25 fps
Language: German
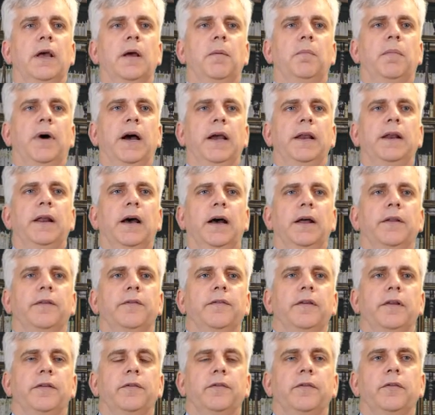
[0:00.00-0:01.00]
beide
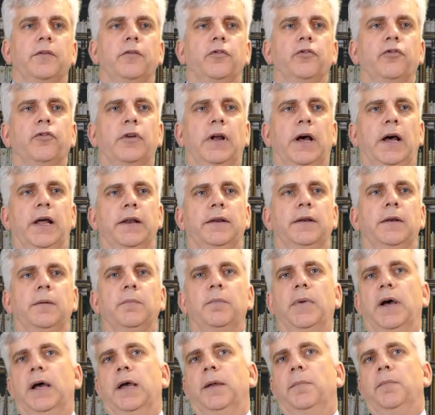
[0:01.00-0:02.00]
Ansätze starten
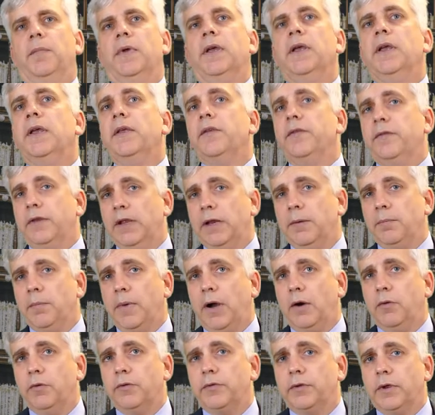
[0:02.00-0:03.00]
beim selben
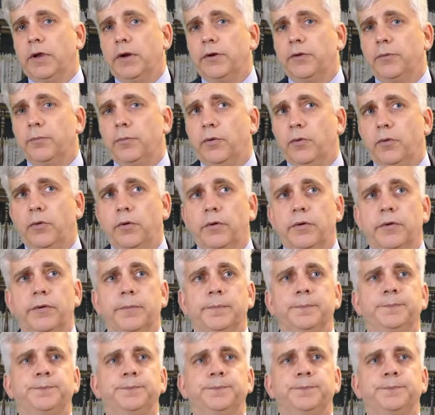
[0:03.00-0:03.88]
Ausgangspunkt.